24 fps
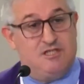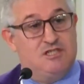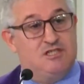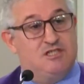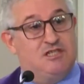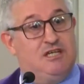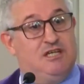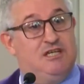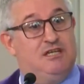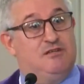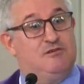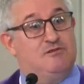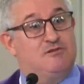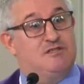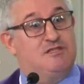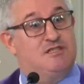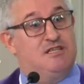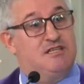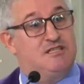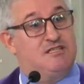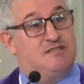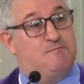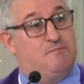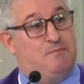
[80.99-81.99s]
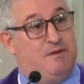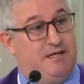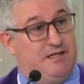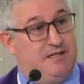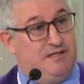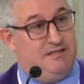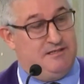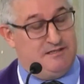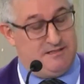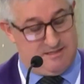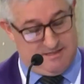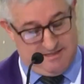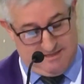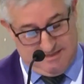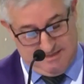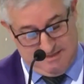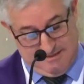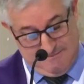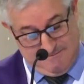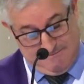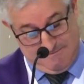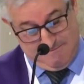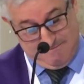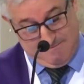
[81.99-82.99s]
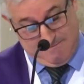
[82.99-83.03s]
e cheios de esperança?